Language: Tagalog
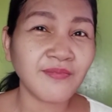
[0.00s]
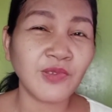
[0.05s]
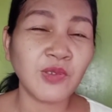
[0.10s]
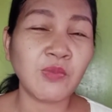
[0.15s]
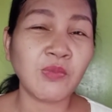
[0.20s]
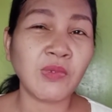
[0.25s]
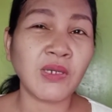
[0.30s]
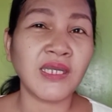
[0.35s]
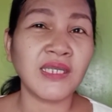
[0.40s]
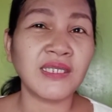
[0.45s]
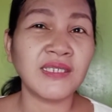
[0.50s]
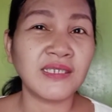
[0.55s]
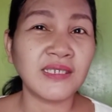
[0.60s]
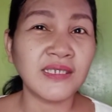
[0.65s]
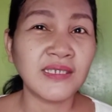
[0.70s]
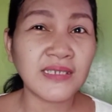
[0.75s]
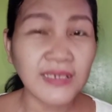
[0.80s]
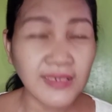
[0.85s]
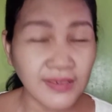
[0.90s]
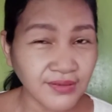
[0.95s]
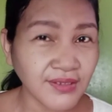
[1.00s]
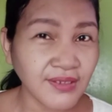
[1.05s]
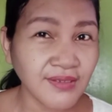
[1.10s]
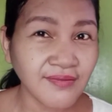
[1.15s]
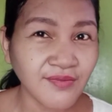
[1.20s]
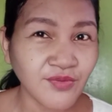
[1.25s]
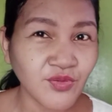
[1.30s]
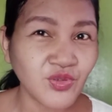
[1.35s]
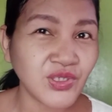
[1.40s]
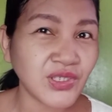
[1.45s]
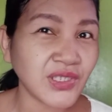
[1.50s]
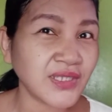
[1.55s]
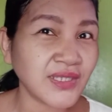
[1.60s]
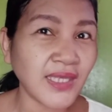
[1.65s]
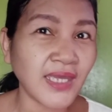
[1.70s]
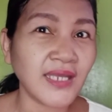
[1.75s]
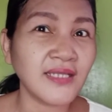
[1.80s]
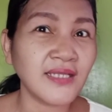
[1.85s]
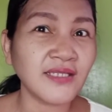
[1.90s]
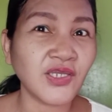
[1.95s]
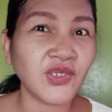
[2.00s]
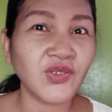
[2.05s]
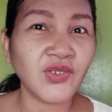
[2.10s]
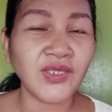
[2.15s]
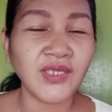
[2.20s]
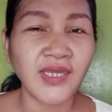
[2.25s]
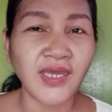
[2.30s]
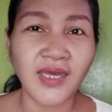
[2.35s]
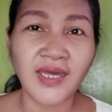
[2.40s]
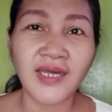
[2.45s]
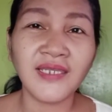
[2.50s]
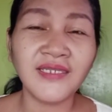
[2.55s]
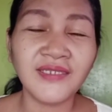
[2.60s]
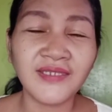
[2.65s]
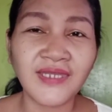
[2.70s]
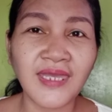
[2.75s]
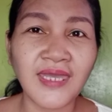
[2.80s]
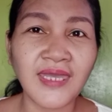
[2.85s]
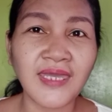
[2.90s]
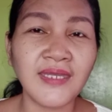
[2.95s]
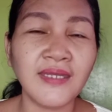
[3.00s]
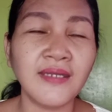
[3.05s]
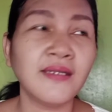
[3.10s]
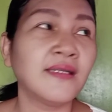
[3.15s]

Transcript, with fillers: yung mga igi-greetings nyo dyan dahil ngayon ay holiday.